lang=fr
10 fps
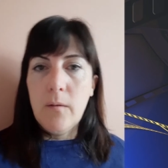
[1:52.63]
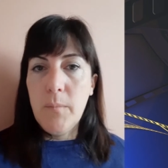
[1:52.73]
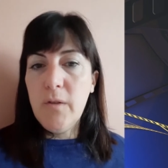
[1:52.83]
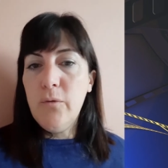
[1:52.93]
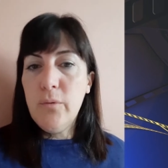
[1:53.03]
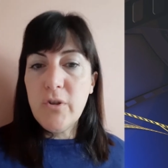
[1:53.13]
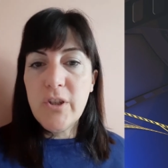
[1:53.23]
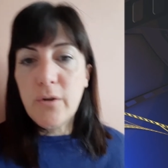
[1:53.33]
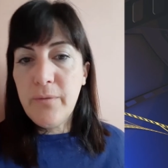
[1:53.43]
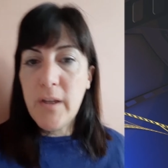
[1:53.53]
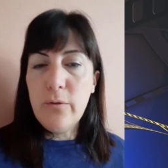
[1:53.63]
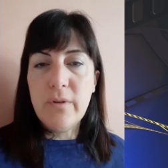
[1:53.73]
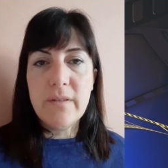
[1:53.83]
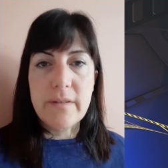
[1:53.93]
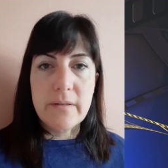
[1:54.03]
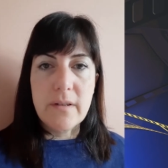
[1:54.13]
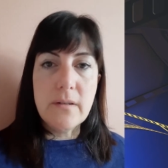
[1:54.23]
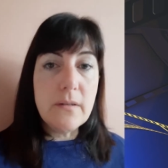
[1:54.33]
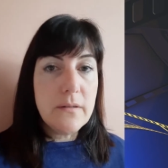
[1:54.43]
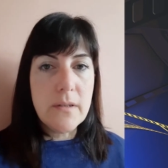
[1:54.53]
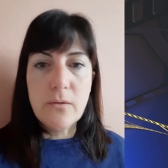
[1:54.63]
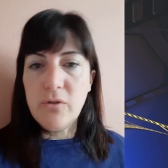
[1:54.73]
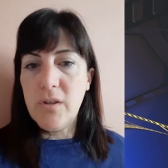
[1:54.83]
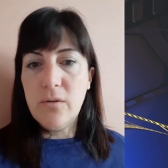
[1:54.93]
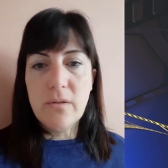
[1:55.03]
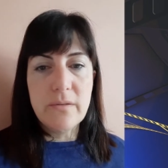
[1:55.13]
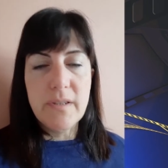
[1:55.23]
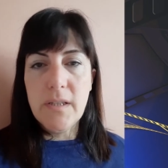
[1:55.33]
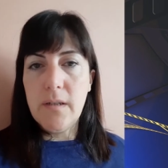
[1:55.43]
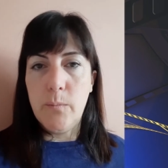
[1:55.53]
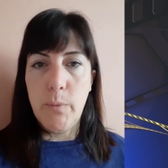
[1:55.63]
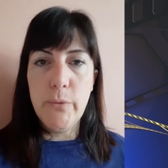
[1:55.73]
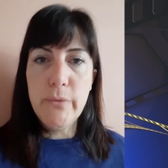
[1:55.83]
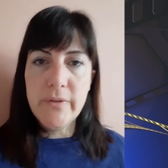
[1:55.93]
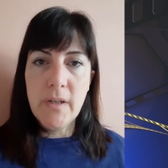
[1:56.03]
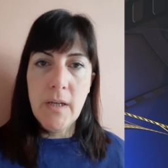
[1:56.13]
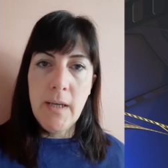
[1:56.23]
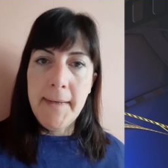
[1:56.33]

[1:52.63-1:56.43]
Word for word: Bien sûr, j'y reviens de temps en temps, dès que j'ai d'autres idées en plus,